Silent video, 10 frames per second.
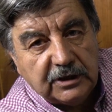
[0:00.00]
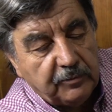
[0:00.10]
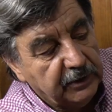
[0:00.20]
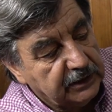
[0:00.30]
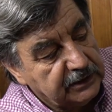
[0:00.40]
de
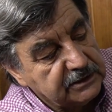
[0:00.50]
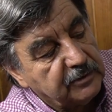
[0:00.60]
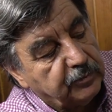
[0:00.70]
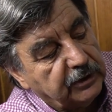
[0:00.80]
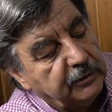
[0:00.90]
ambiente
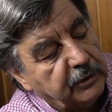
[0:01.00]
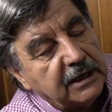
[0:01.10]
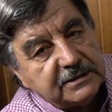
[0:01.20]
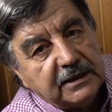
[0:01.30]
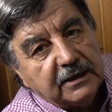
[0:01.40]
se puede
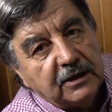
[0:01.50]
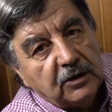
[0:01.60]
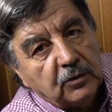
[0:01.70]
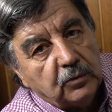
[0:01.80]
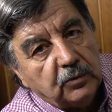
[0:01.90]
hacer
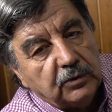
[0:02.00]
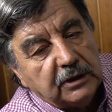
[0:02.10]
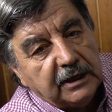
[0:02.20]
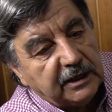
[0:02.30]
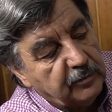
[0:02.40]

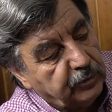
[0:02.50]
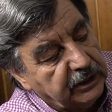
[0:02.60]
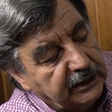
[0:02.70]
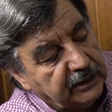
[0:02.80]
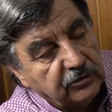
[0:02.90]
un equipo
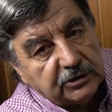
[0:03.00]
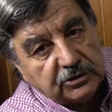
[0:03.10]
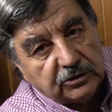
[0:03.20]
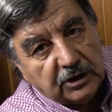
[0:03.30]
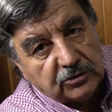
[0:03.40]
de aire
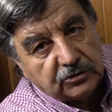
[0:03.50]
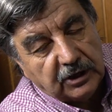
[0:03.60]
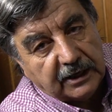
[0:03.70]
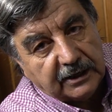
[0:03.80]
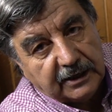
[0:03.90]
acondicionado
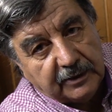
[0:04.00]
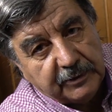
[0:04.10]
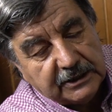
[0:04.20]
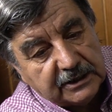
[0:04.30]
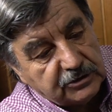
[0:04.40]
solar, que es
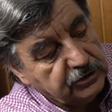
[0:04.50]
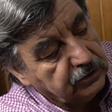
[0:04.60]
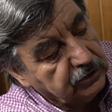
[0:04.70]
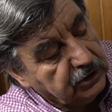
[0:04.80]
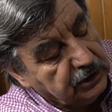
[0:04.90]
mi
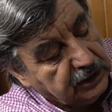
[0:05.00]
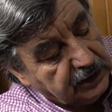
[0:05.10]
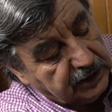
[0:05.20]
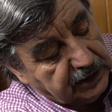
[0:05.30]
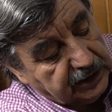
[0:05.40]
intención
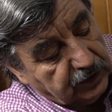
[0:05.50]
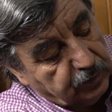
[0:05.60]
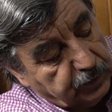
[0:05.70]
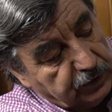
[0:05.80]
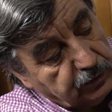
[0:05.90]
y en,
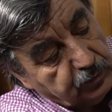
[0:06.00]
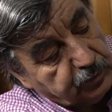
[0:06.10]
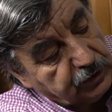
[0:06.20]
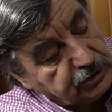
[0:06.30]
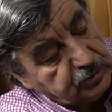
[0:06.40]
en un
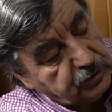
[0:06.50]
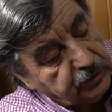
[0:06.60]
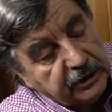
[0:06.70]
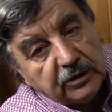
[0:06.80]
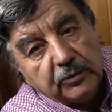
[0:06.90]
próximo
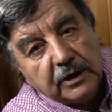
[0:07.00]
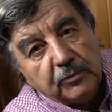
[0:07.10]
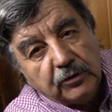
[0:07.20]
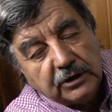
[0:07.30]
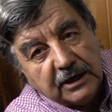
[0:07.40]
video voy a
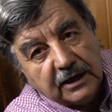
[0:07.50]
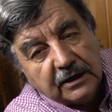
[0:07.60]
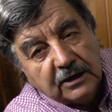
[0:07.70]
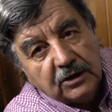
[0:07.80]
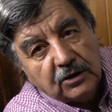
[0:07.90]
mostrar
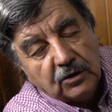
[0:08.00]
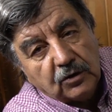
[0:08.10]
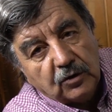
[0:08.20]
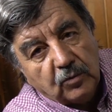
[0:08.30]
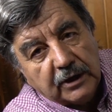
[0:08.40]

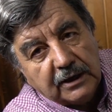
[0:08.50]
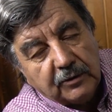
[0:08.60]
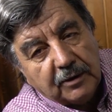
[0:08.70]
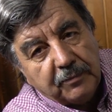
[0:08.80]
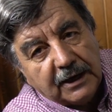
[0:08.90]
cómo haría
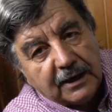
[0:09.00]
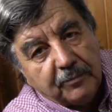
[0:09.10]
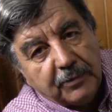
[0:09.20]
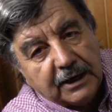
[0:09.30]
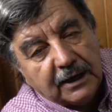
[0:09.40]
una
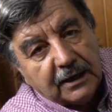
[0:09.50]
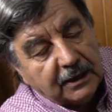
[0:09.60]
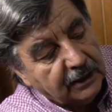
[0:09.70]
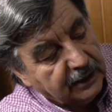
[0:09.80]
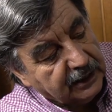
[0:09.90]
placa para
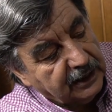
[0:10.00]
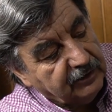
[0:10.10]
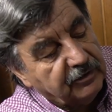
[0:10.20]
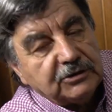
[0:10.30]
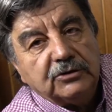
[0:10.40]

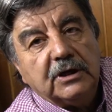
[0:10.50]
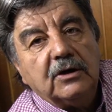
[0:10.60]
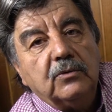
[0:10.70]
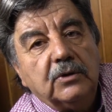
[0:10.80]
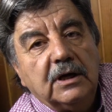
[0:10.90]

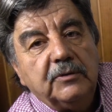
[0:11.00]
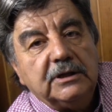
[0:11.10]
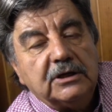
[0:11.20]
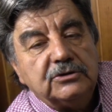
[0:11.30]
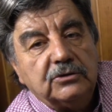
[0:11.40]
calefaccionar una
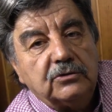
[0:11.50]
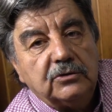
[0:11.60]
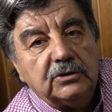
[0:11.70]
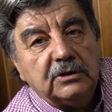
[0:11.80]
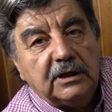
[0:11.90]
habitación
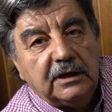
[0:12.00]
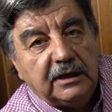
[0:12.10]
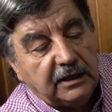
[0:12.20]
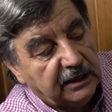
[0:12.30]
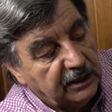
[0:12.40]
con
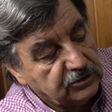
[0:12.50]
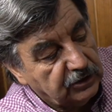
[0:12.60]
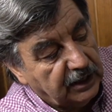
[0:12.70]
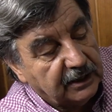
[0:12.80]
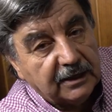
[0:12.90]
energía
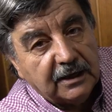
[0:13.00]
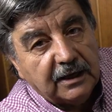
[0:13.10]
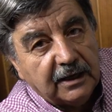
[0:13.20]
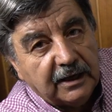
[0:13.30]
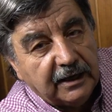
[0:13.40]
solar
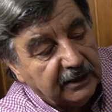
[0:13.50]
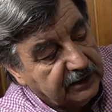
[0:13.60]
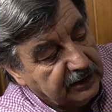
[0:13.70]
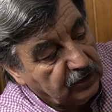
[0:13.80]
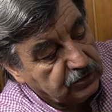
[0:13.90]
en
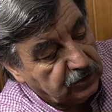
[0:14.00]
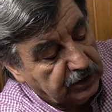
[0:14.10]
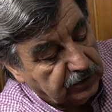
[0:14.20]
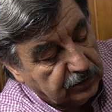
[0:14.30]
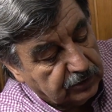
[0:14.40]
estado sólido.